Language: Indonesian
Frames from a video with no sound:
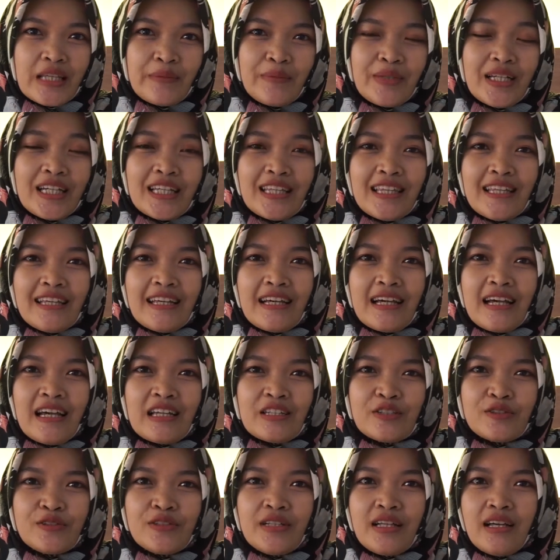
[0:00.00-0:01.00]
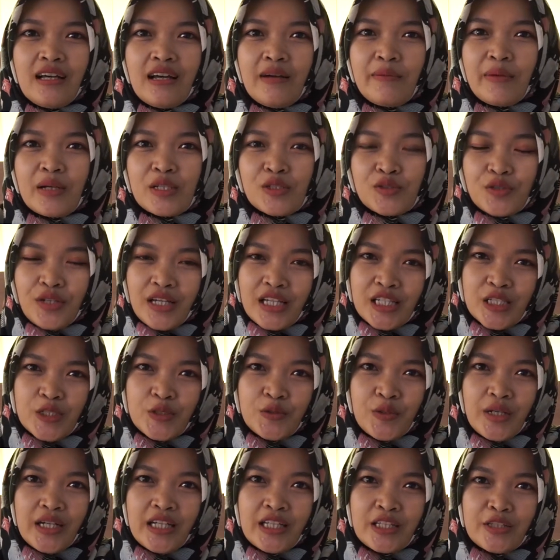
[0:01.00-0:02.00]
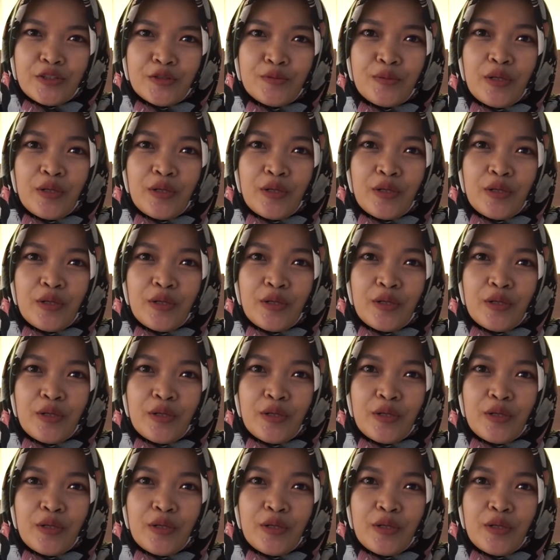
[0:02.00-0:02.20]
tapi ketika sudah masuk S2 itu